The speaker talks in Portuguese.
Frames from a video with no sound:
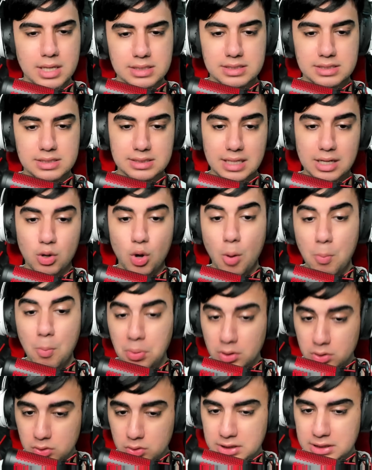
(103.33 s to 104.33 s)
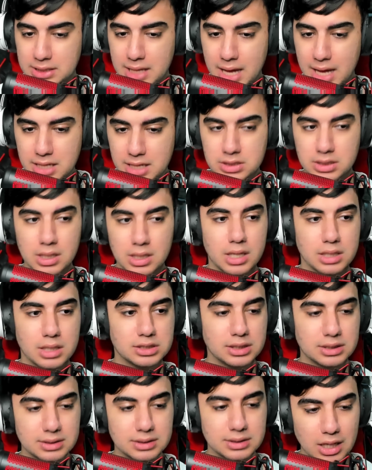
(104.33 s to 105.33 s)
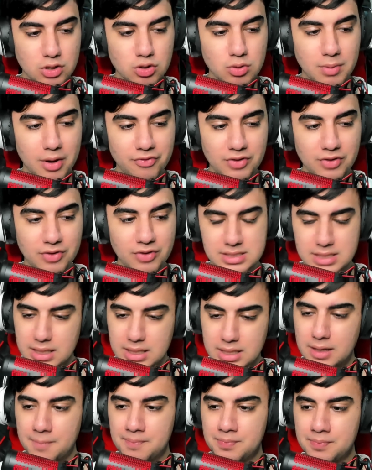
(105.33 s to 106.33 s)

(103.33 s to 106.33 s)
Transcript: você ganhou a oportunidade de entrar em uma fazenda